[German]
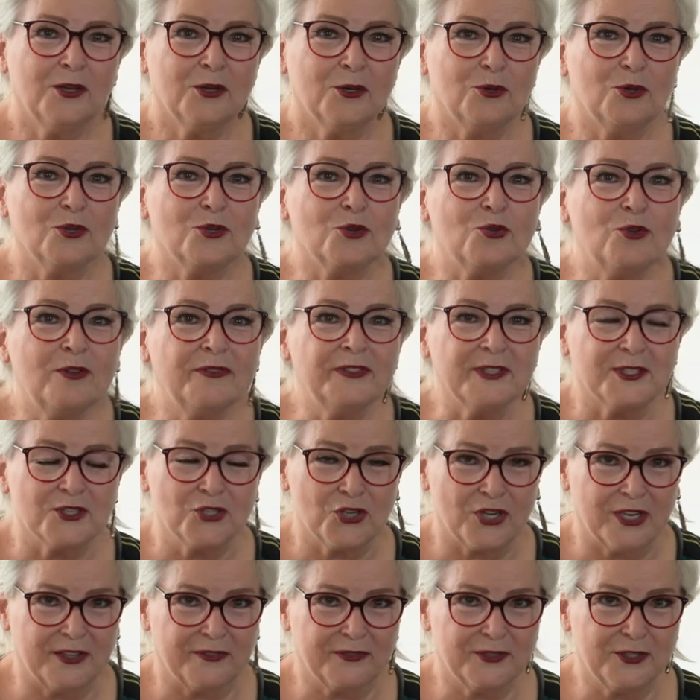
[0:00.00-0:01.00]

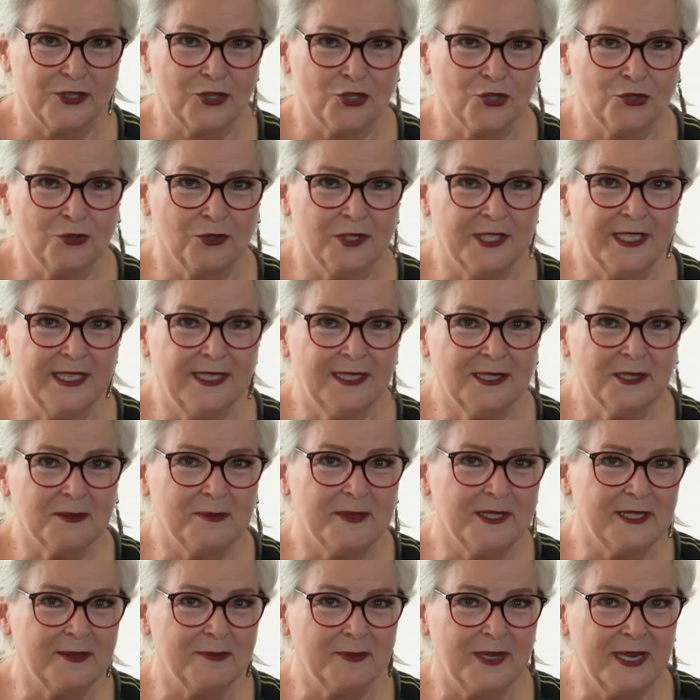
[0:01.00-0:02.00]
Kulturwissenschaften studiert
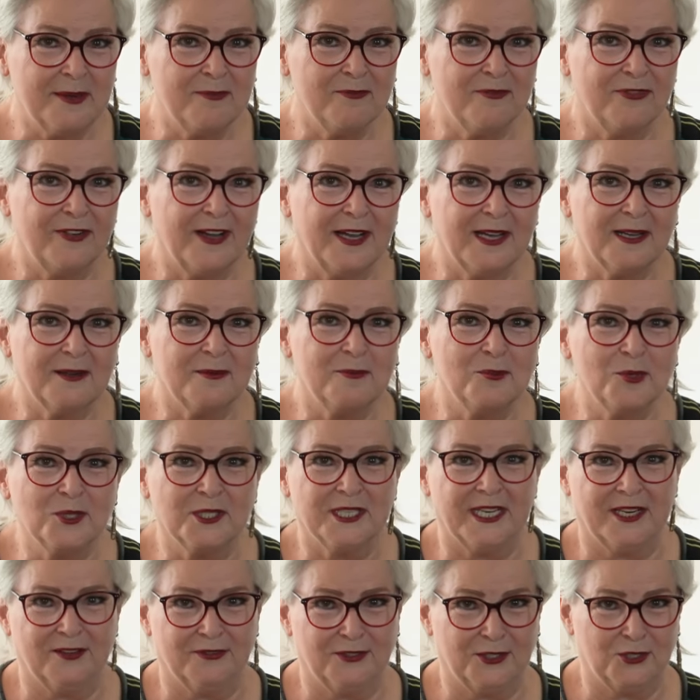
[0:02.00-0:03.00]
mit dem Nebenfach
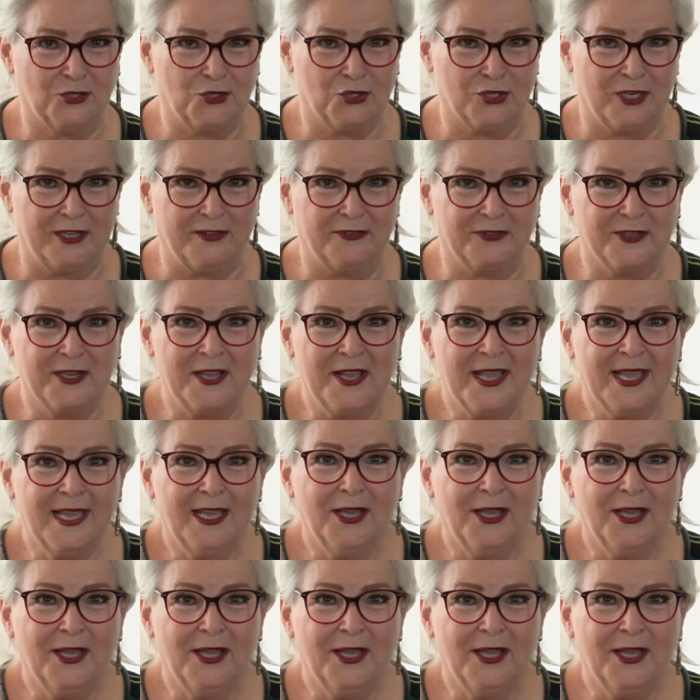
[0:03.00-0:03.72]
Musikwissenschaft.